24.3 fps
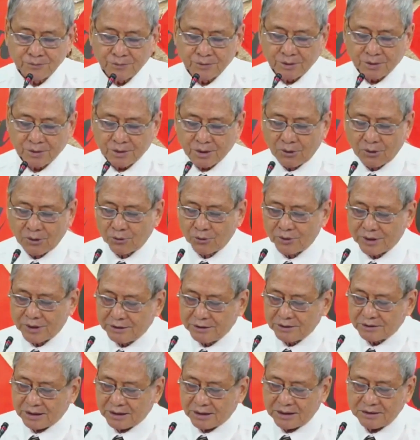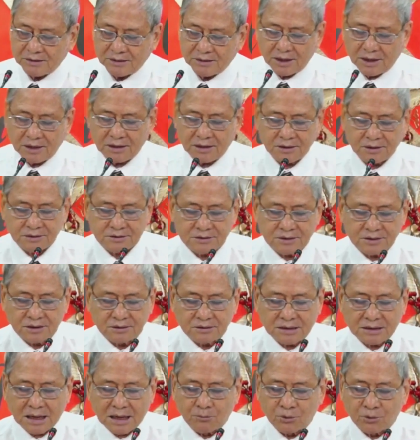Câu kinh thánh này diễn
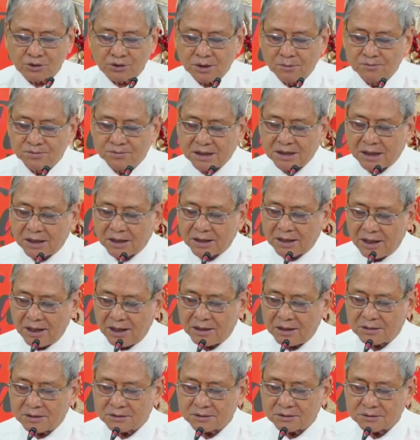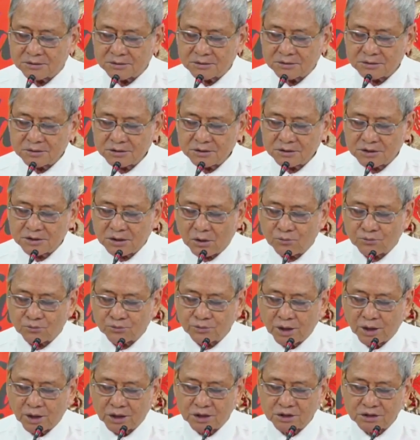tả một tâm trạng khác trong
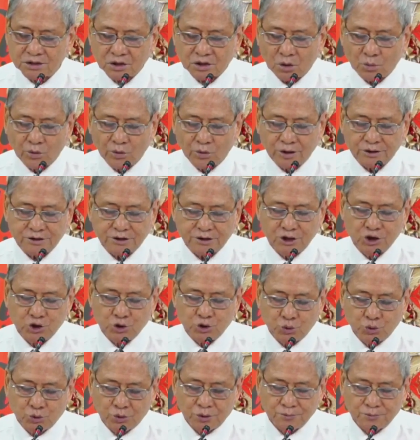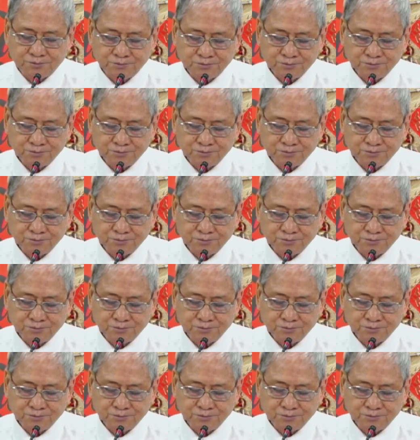đời sống người tin Chúa.